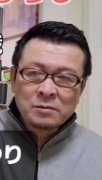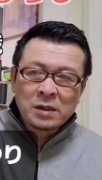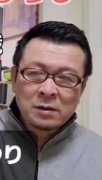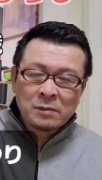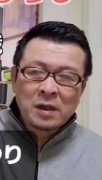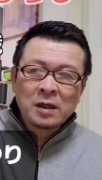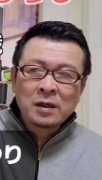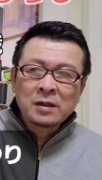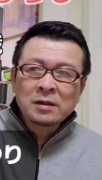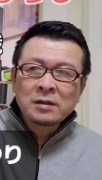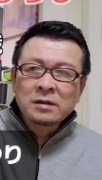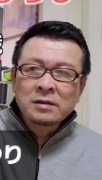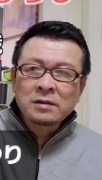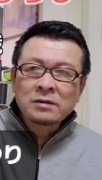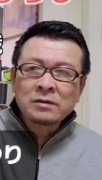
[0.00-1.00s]
まあまあ、
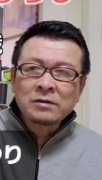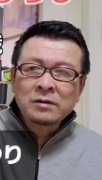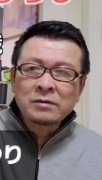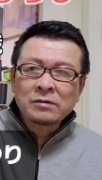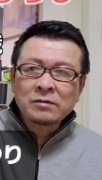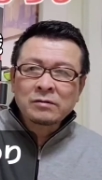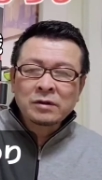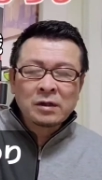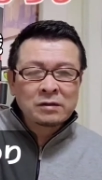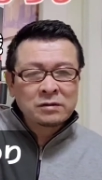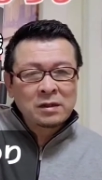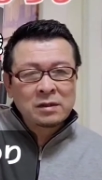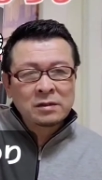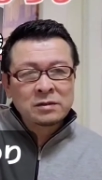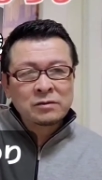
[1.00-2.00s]
えー、あの、たく
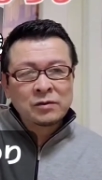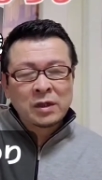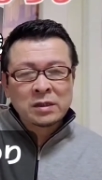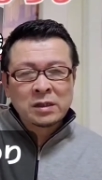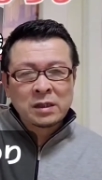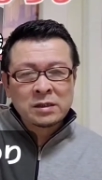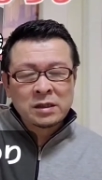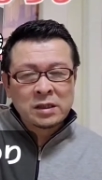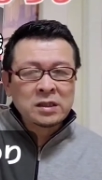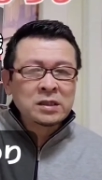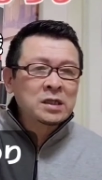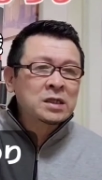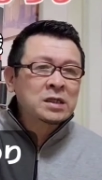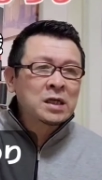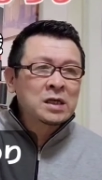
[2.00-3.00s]
さんの方に聞い
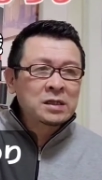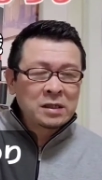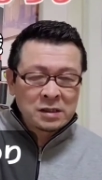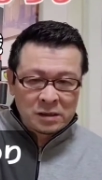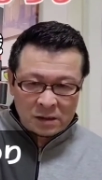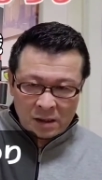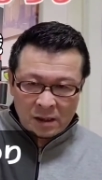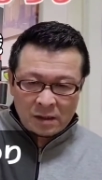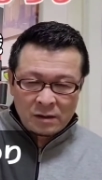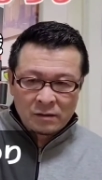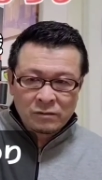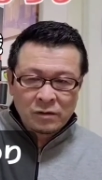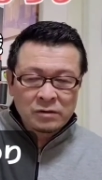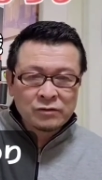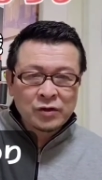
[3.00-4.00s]
ていただいてですね、
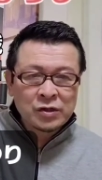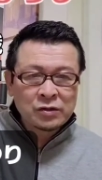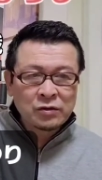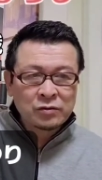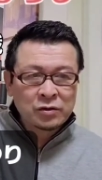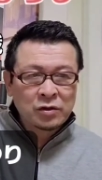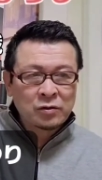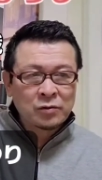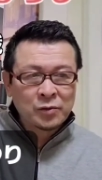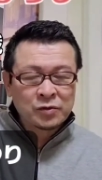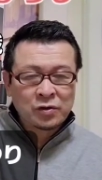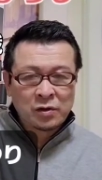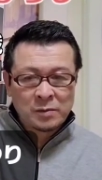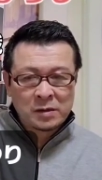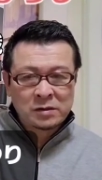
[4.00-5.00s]
本当に嬉しく
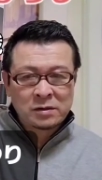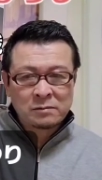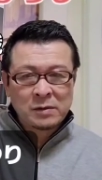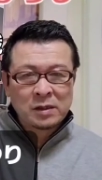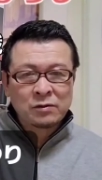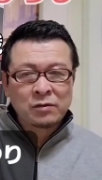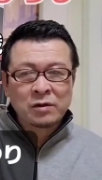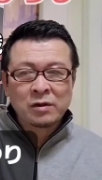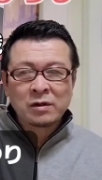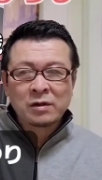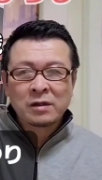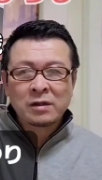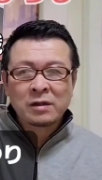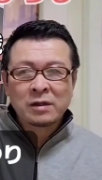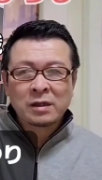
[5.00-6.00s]
思っております。まあこれ
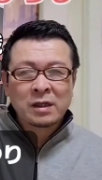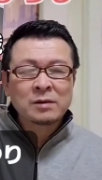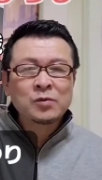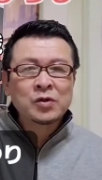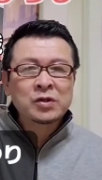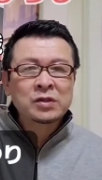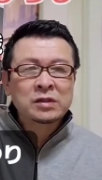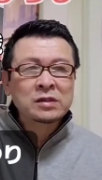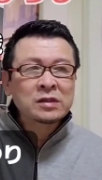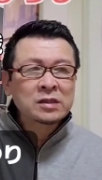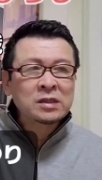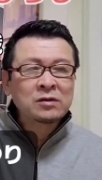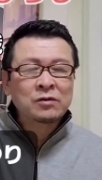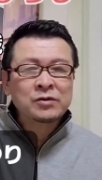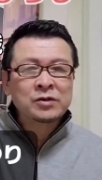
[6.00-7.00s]
からも引き続
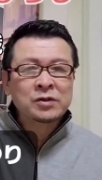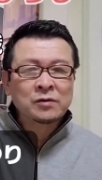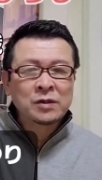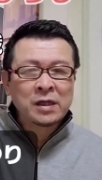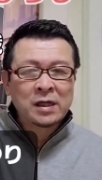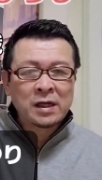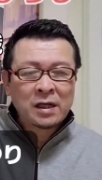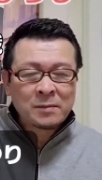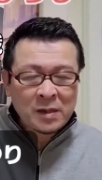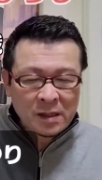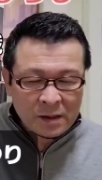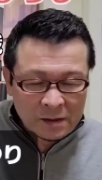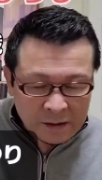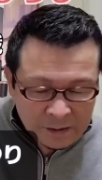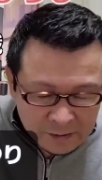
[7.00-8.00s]
きご視聴願えれ
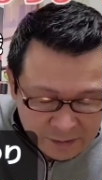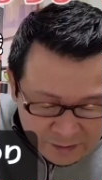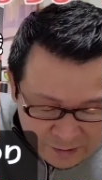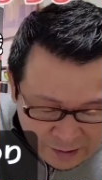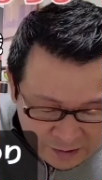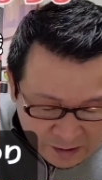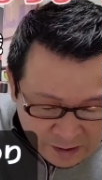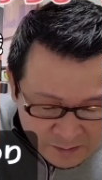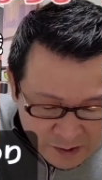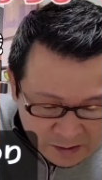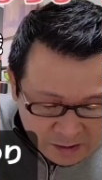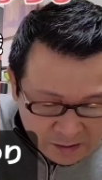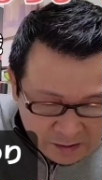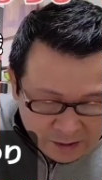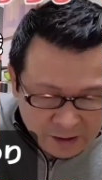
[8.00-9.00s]
ば助かりま
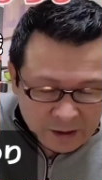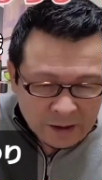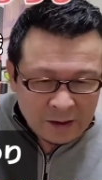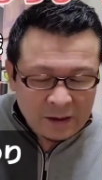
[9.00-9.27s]
す。